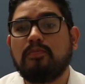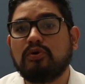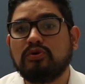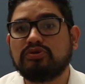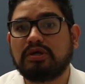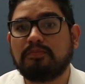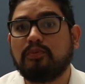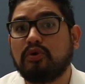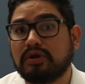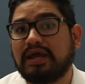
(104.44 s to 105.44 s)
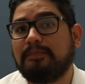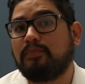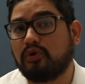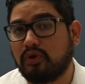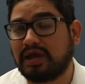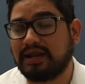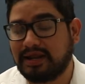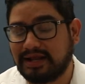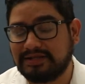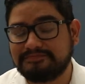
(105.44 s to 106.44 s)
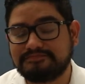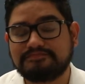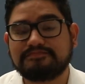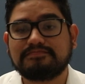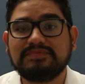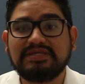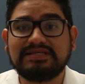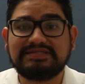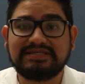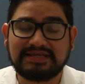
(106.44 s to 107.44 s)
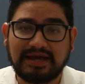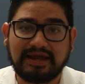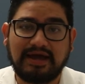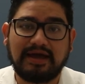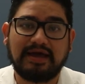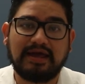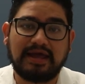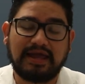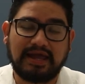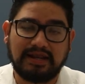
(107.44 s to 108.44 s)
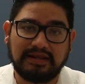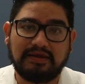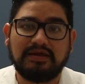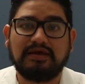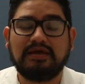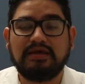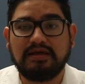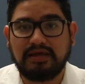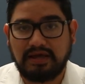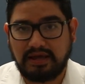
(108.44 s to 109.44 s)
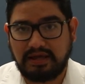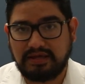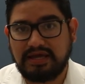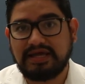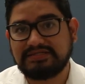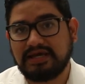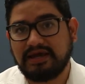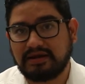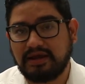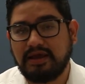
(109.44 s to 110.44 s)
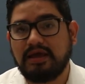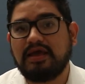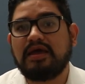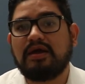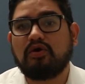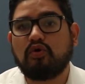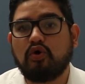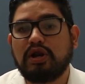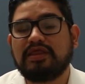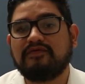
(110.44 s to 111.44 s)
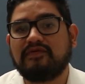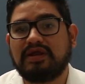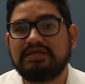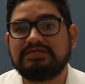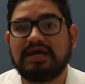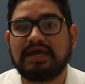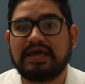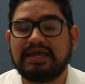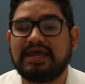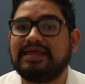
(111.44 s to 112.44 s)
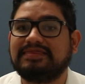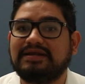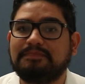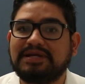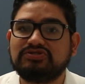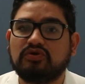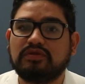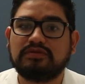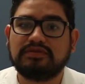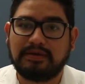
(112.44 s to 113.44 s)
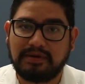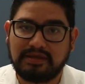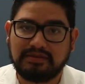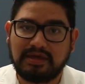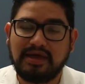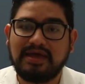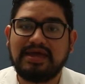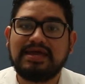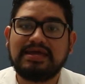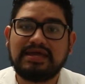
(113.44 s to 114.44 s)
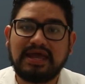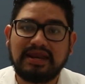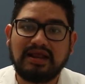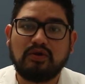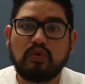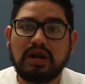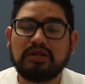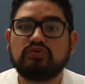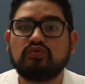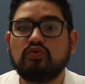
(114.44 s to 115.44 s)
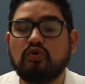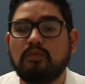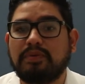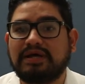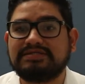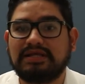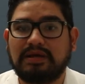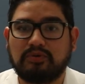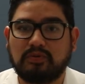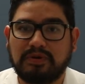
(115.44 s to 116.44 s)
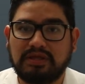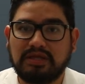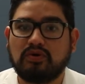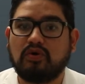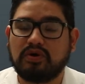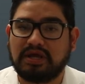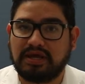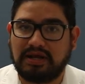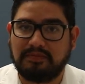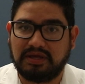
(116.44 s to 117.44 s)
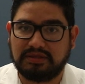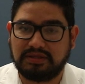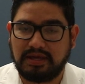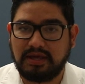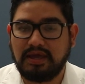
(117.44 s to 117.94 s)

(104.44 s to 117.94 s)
Por lo tanto, porque por lo general se saca el ISR con la diferencia que hay entre el precio de venta y en el cual tú compraste la propiedad originalmente.